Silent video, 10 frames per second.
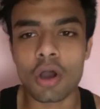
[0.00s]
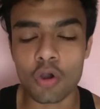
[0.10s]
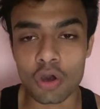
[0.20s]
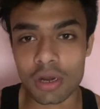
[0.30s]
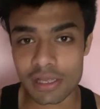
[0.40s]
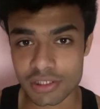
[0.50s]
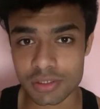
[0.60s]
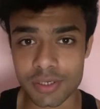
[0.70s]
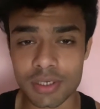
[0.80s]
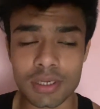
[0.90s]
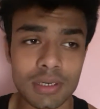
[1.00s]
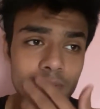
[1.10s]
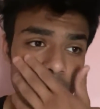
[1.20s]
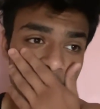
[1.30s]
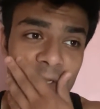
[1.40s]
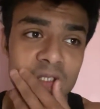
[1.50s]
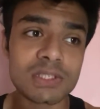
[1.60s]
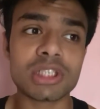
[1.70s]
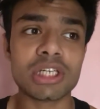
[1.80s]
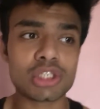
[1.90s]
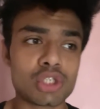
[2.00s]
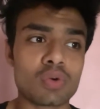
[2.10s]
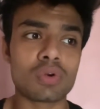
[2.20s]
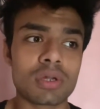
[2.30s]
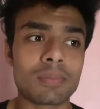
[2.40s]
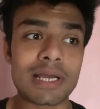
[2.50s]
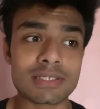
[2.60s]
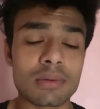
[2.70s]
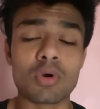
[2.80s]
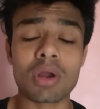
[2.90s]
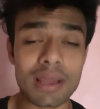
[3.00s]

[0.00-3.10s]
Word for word: और आज ट्रेन करने वाले हैं चेस्ट शोल्डर बाइसेप और